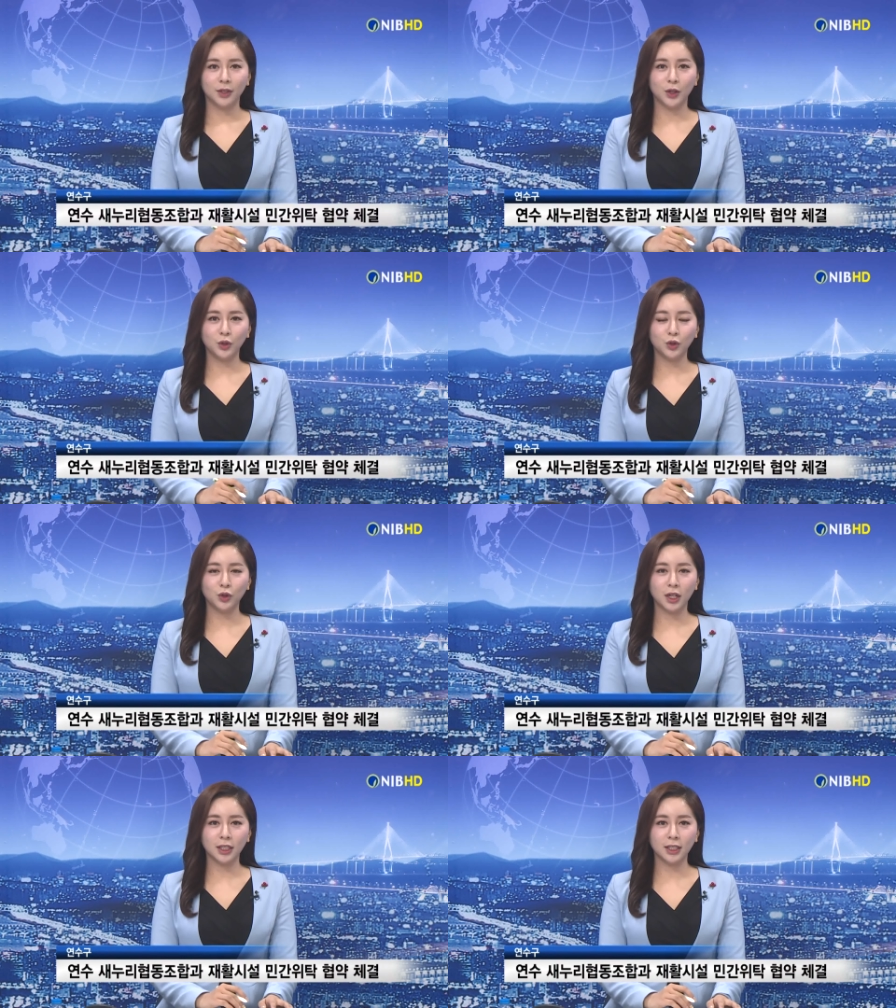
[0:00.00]

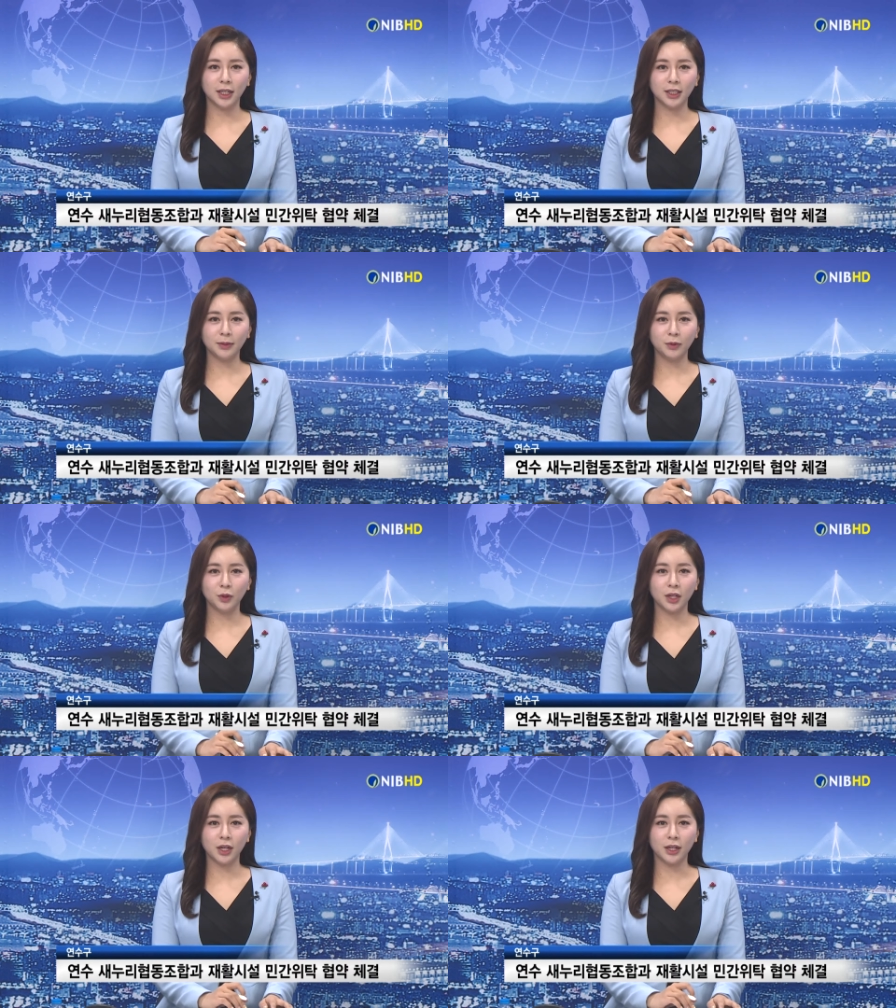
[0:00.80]
연수구가 지난
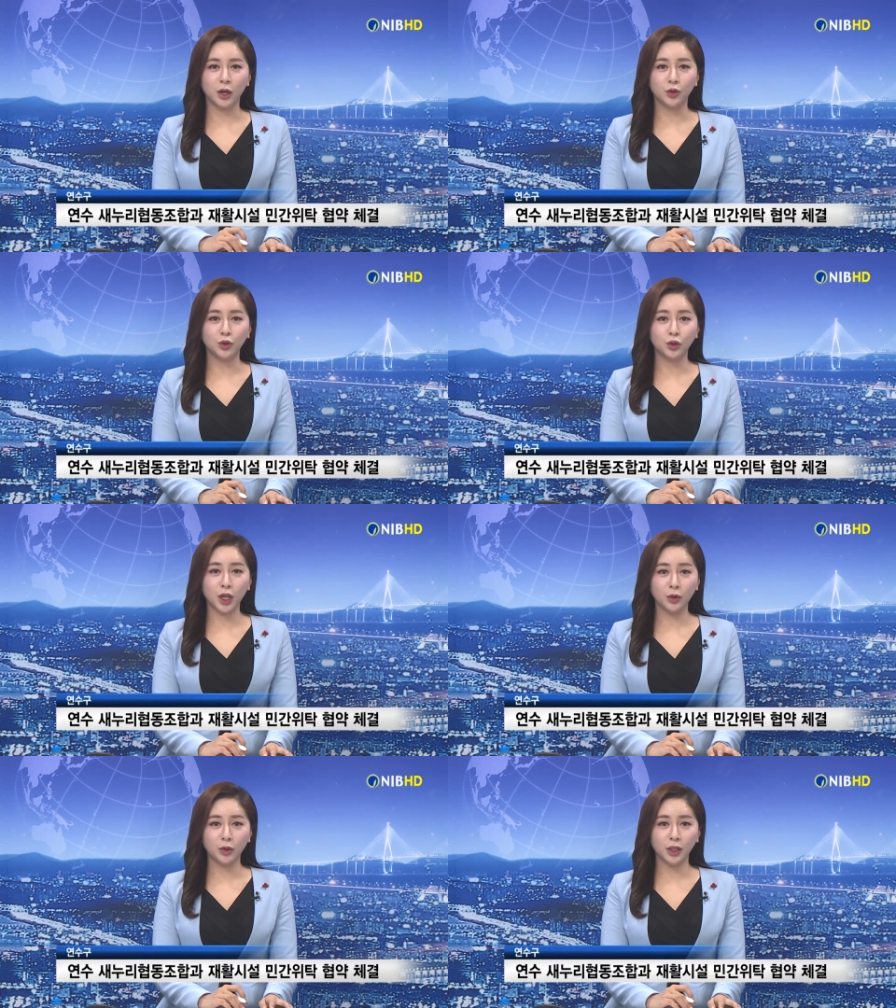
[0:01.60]
16일 연수
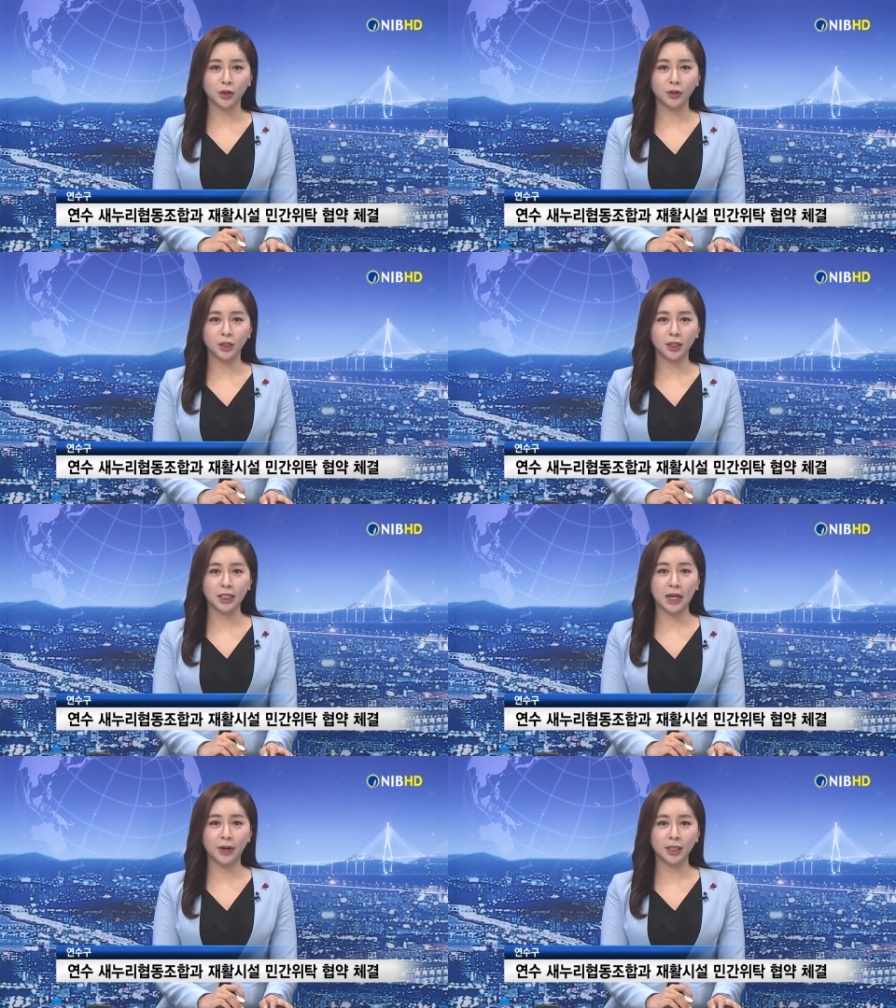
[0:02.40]
새누리
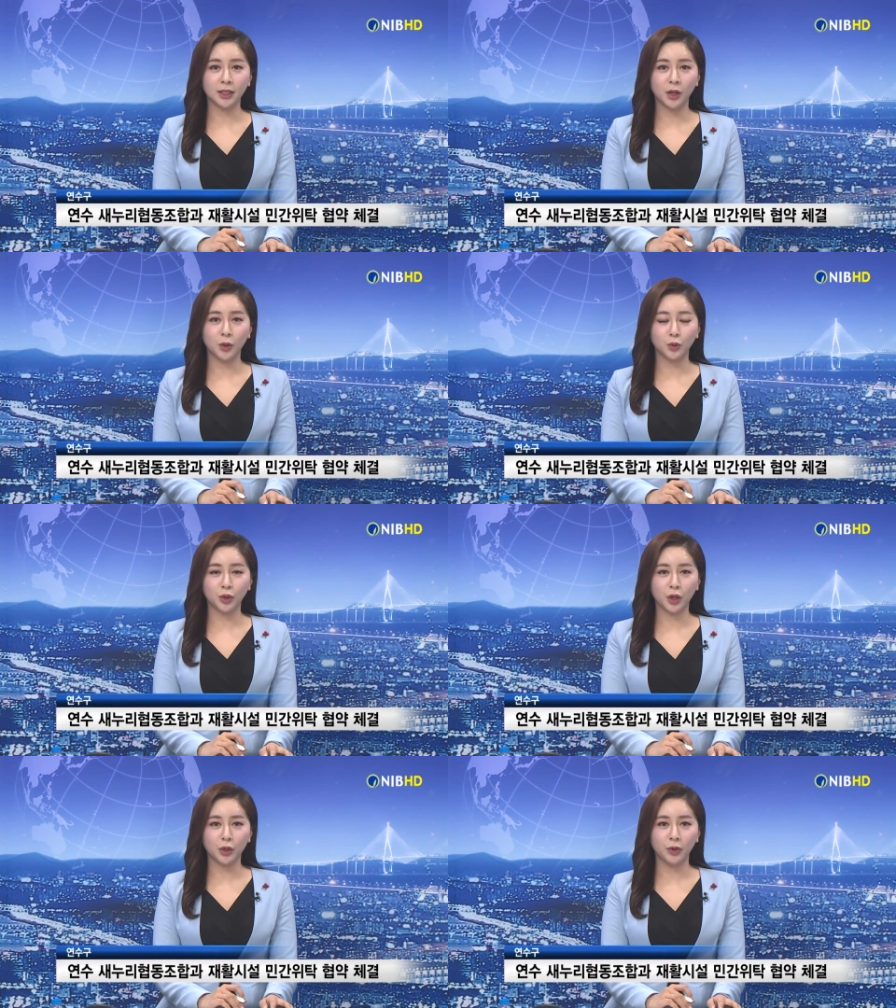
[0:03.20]
정신 재활시설
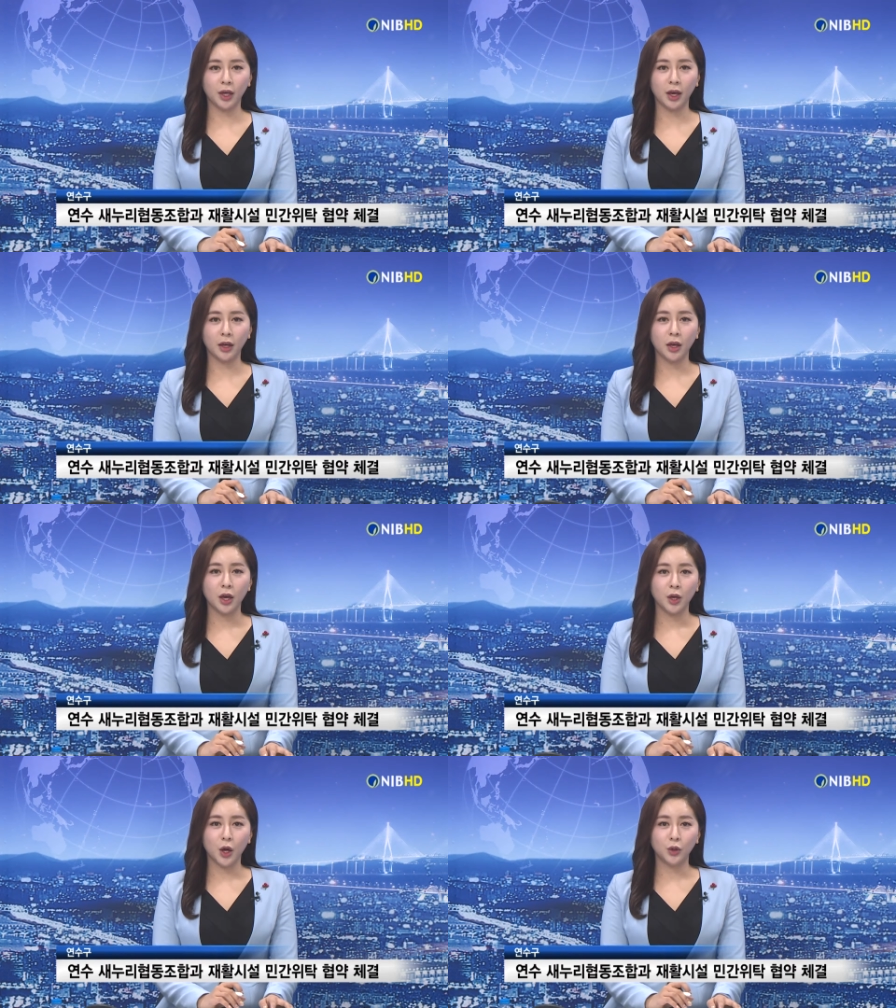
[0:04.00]
운영을 위해
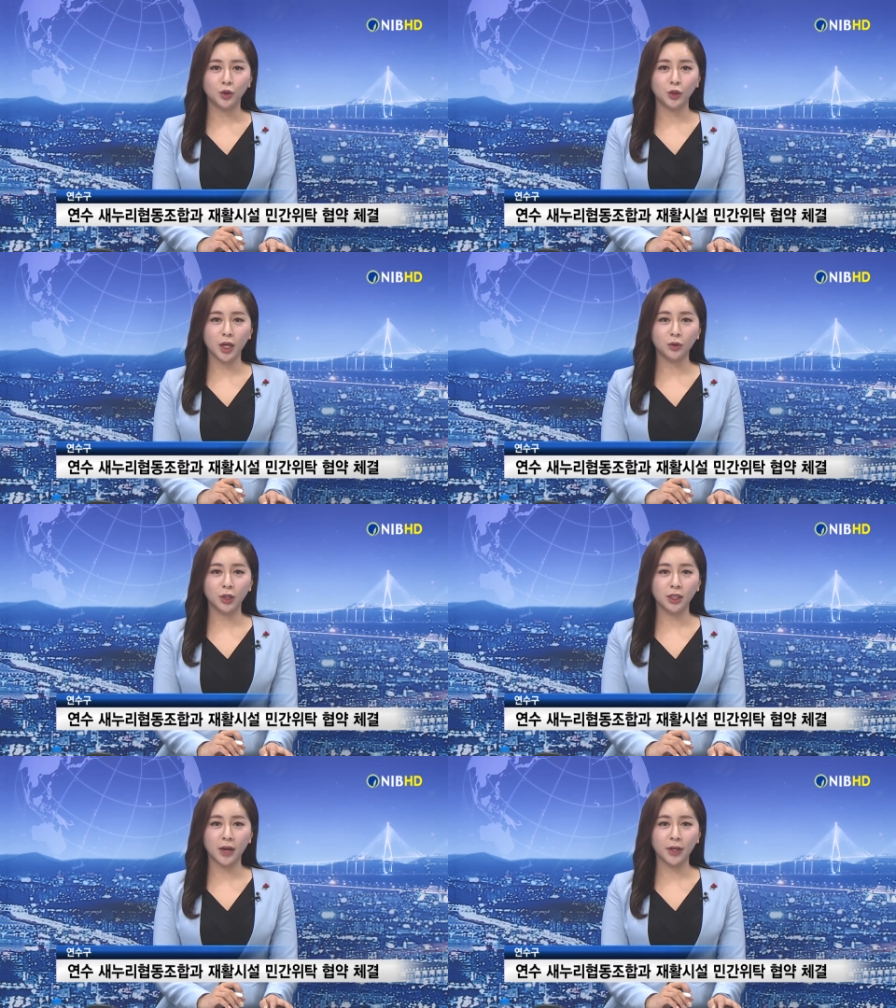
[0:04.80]
연수
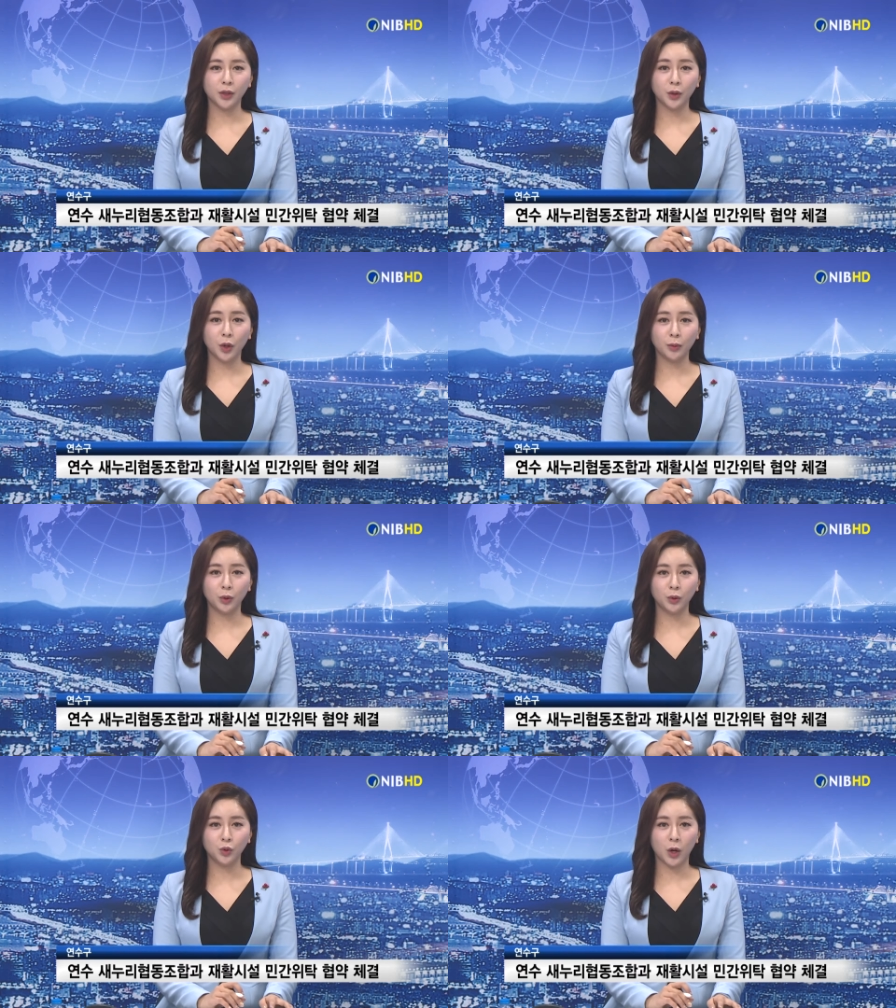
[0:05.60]
새누리 사회적
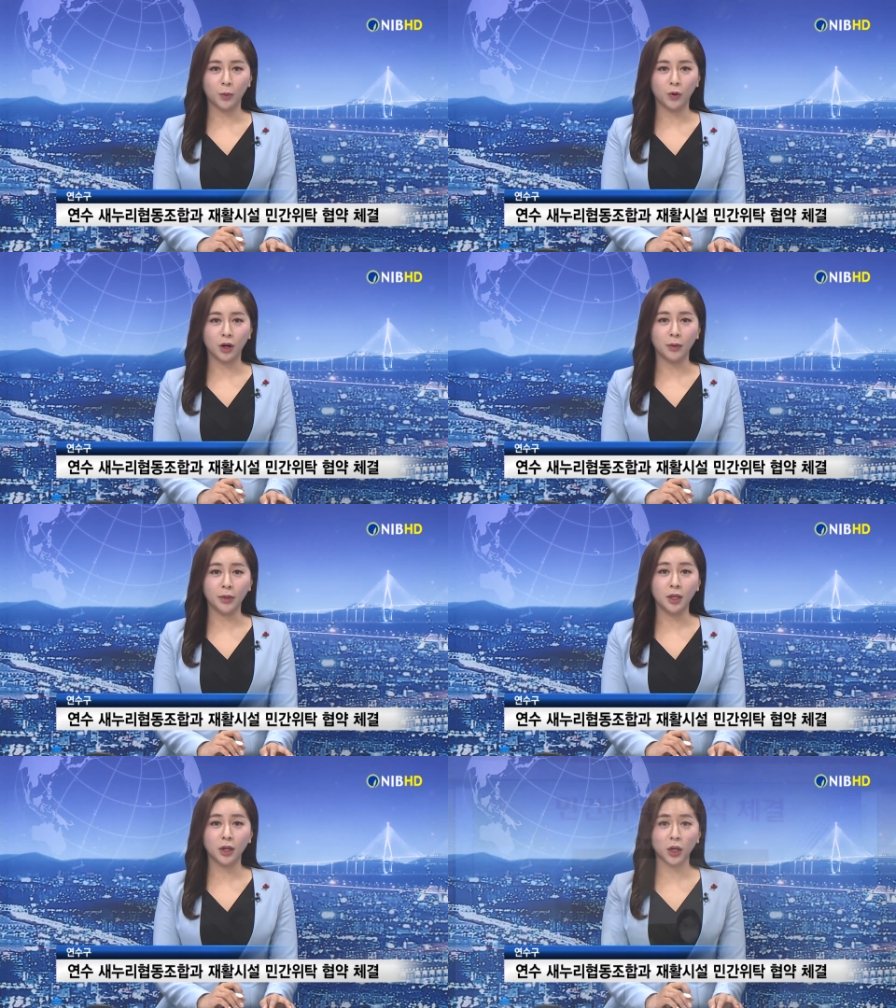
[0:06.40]
협동조합과
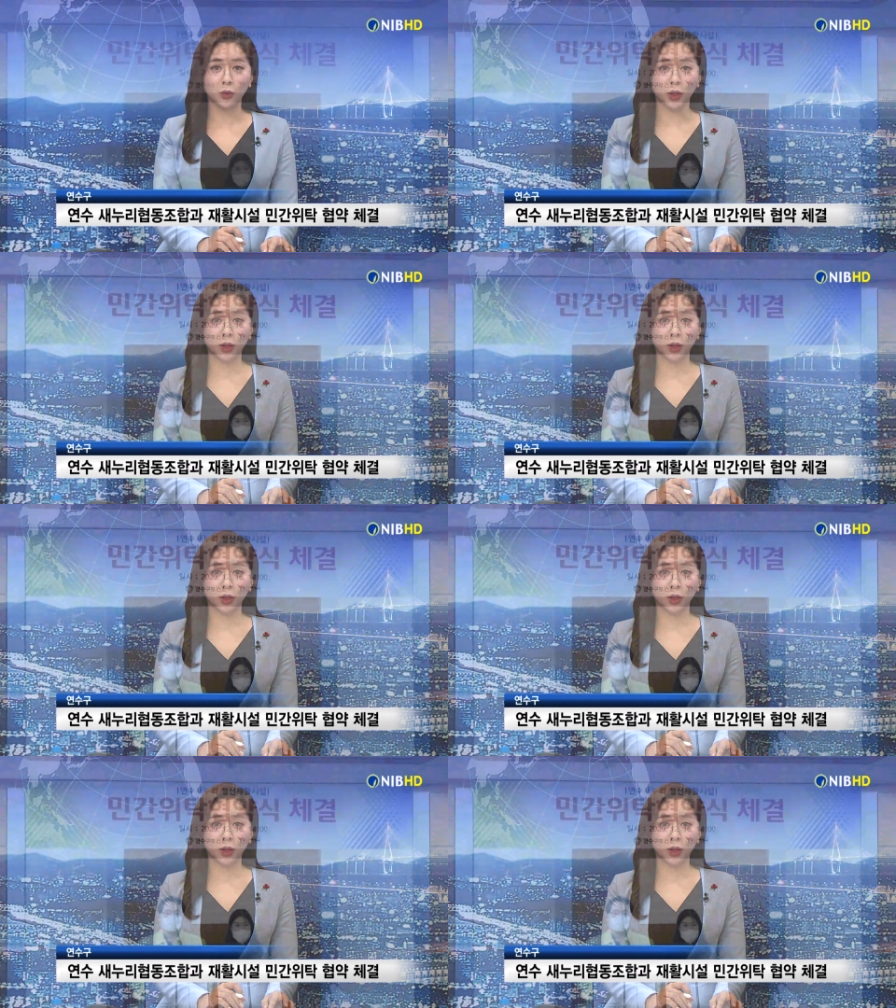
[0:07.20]
민간